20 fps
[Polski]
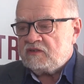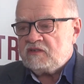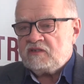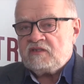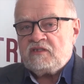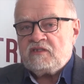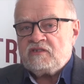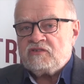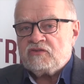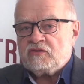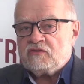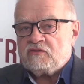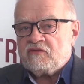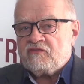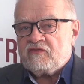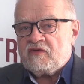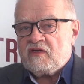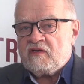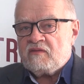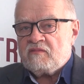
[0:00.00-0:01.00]
i
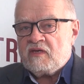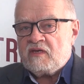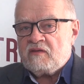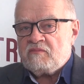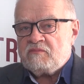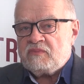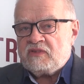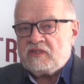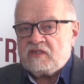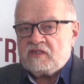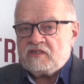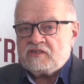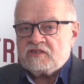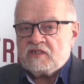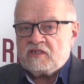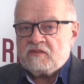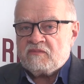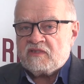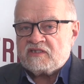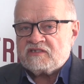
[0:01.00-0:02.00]
studiowałem MBA,
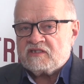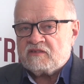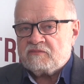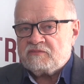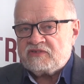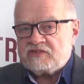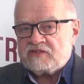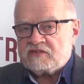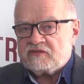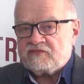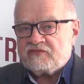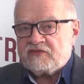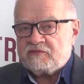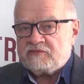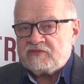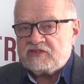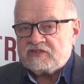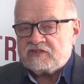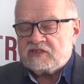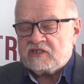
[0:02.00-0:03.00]
czyli Master Business of
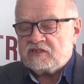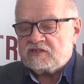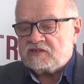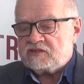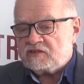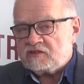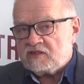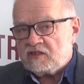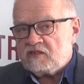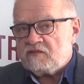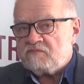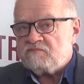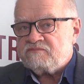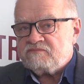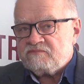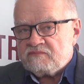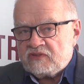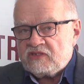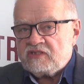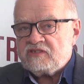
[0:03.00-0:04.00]
Administration, czyli
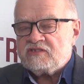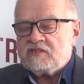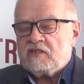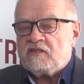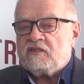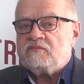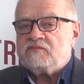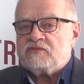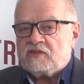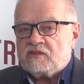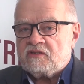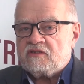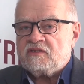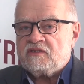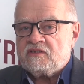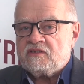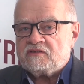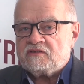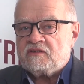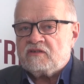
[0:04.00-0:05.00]
liznąłem
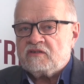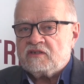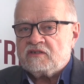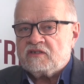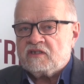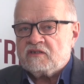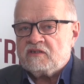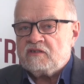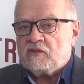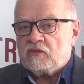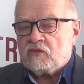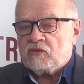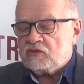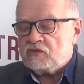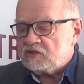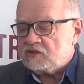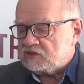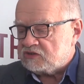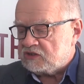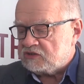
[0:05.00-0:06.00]
trochę, trochę takich
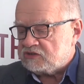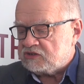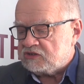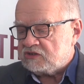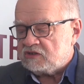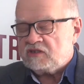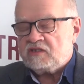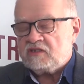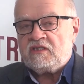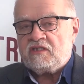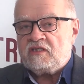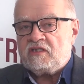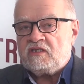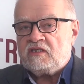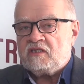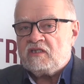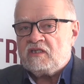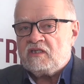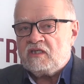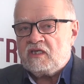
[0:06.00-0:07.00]
ogólnych rzeczy
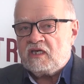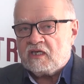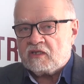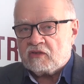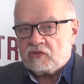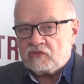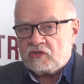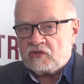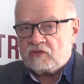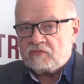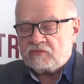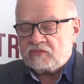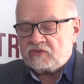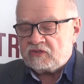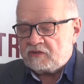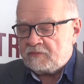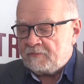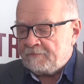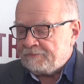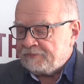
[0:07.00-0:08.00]
i
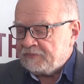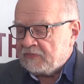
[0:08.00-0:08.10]
ekonomii.